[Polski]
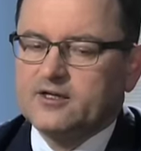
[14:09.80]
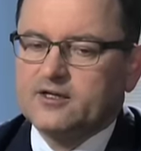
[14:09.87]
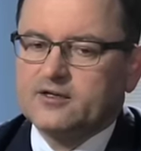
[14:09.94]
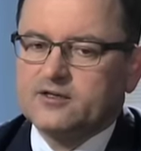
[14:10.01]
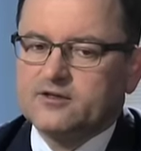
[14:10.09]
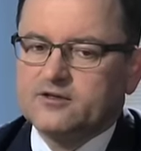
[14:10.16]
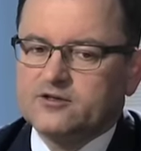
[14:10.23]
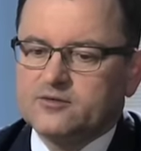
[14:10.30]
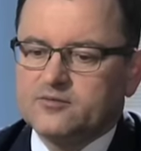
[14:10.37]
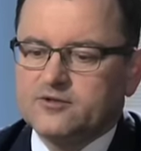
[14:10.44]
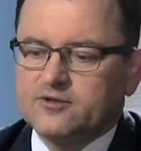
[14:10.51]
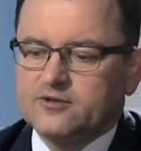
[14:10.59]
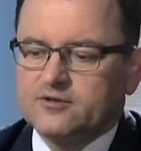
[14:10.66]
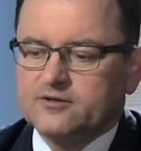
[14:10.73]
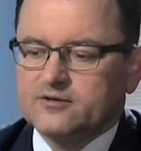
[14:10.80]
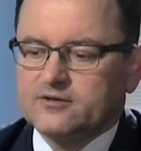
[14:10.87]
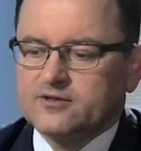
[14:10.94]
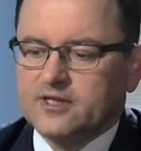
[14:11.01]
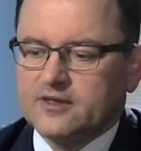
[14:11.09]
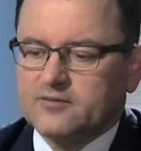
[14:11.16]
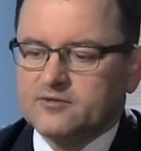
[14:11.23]
dlatego żeby
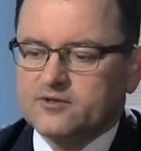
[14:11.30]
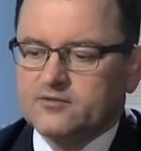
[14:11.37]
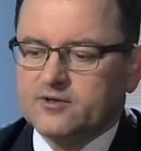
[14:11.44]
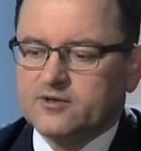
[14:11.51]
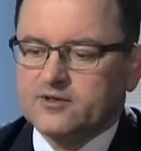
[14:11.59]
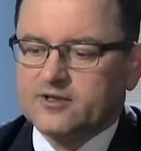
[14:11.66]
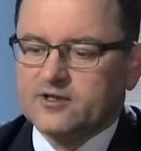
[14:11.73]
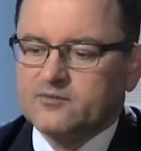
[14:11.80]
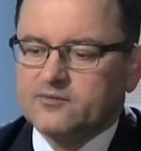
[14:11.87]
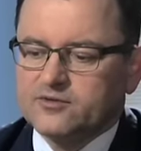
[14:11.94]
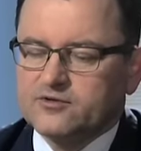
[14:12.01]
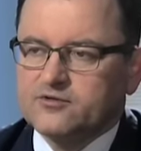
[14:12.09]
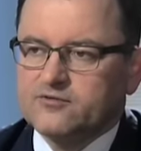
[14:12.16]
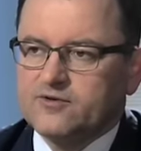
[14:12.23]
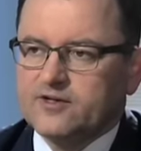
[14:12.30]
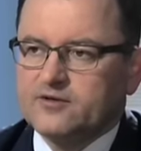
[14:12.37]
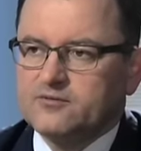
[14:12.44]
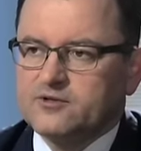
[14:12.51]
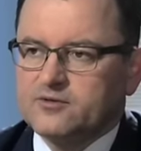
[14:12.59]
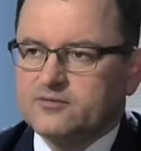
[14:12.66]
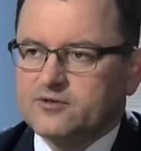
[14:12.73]
za na przykład takim
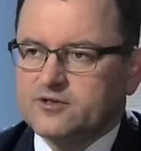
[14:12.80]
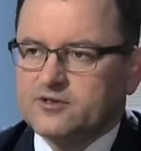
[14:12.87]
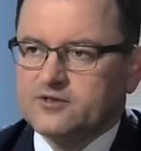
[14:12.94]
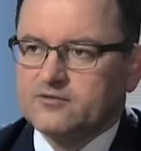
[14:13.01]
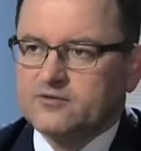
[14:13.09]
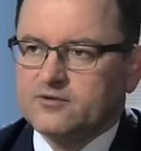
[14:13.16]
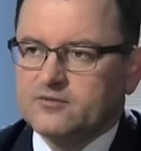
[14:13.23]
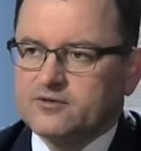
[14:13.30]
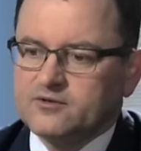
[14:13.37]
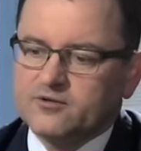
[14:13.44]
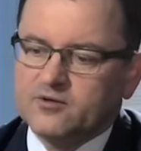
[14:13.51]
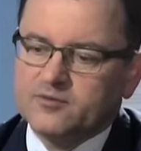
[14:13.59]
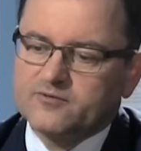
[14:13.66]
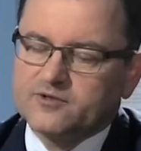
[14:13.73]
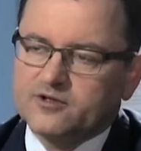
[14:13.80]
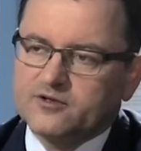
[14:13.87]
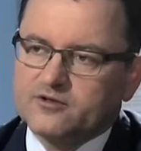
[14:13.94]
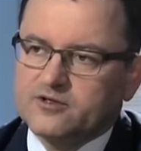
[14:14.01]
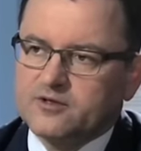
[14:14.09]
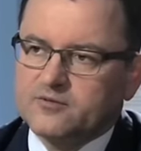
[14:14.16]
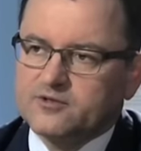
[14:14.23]
podszywaniem się przez Euro, z Europy
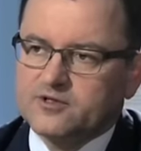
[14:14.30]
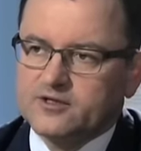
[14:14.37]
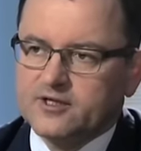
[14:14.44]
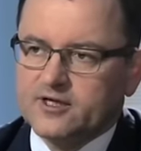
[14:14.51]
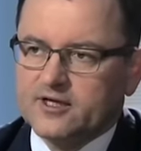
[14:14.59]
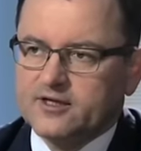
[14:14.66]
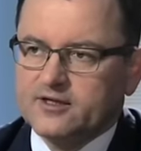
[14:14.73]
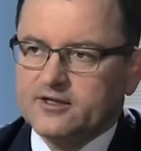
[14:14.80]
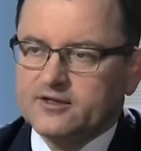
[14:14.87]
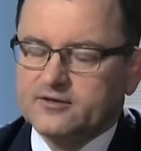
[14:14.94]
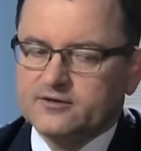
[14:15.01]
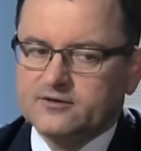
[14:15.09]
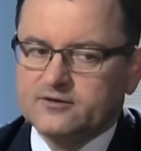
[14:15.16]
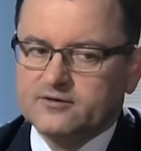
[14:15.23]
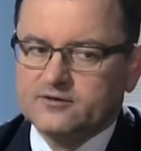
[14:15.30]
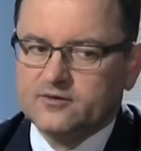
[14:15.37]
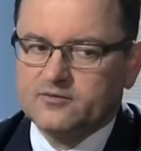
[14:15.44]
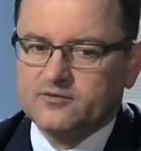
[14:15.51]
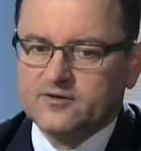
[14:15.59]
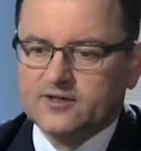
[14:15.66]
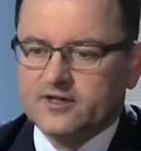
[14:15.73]
Wschodniej nie przenikali y,
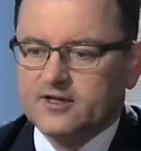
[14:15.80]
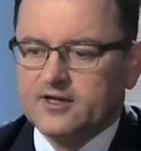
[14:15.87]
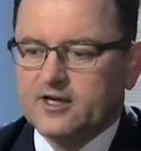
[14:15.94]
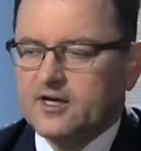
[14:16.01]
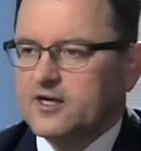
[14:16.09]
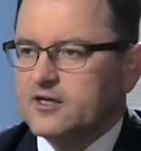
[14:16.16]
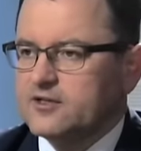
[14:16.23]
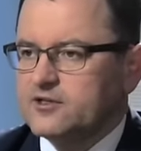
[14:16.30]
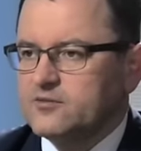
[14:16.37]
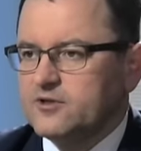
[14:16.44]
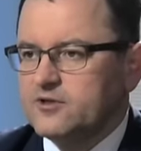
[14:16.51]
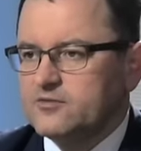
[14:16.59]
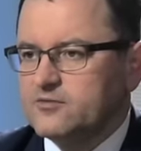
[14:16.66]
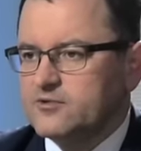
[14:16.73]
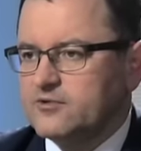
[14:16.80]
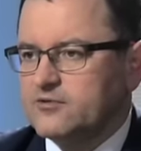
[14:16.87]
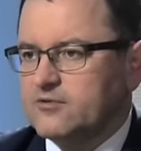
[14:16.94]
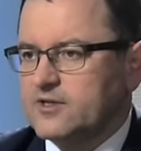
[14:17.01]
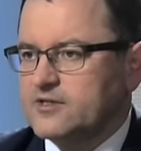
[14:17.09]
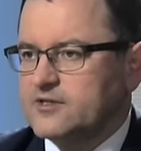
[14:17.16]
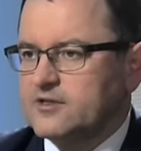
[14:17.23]
obywatele. Też mieliśmy
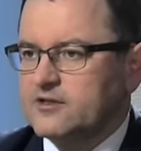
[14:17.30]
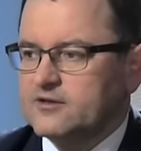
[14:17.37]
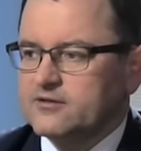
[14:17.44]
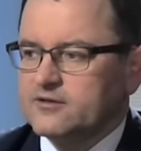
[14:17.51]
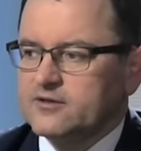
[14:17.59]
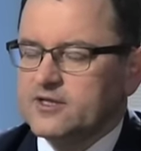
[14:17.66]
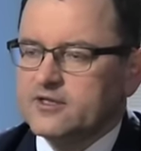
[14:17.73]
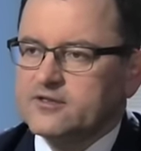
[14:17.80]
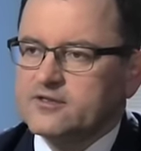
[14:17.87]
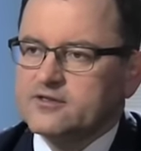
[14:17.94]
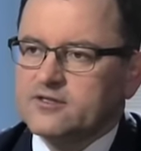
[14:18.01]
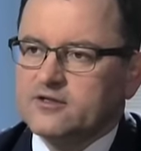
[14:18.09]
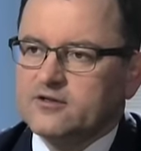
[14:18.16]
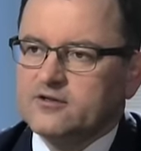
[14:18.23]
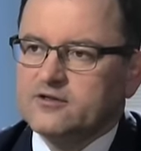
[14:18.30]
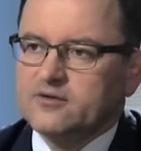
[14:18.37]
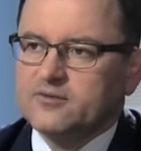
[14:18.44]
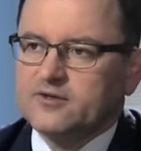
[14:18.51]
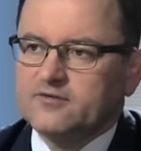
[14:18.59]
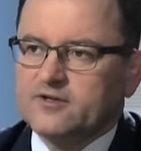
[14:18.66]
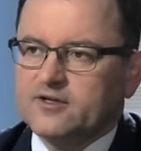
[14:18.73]
sytuację y, granicy zachodniej,
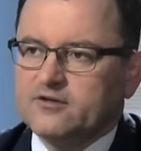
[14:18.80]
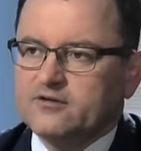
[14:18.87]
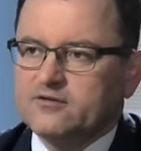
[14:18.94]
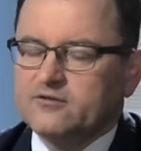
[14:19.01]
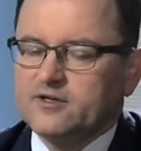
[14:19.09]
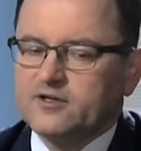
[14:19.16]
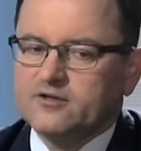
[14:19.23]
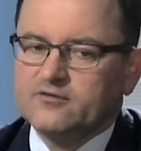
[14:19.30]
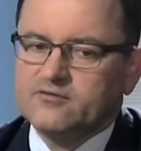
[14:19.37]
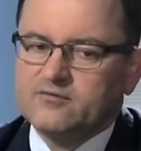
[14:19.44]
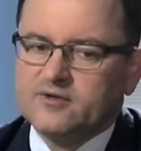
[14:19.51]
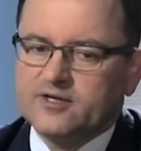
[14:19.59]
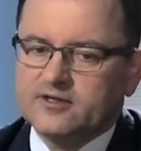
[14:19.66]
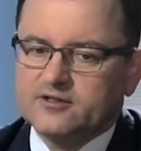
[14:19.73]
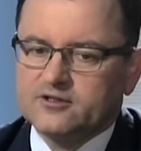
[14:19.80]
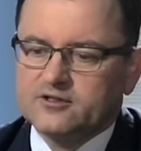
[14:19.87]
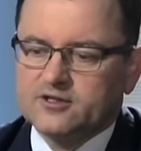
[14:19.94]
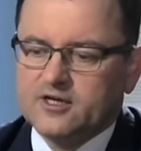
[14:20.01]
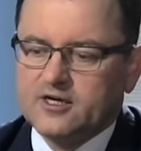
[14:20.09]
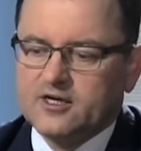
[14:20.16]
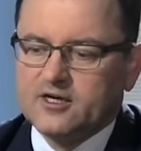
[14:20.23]
prawda? No tutaj to wymaga też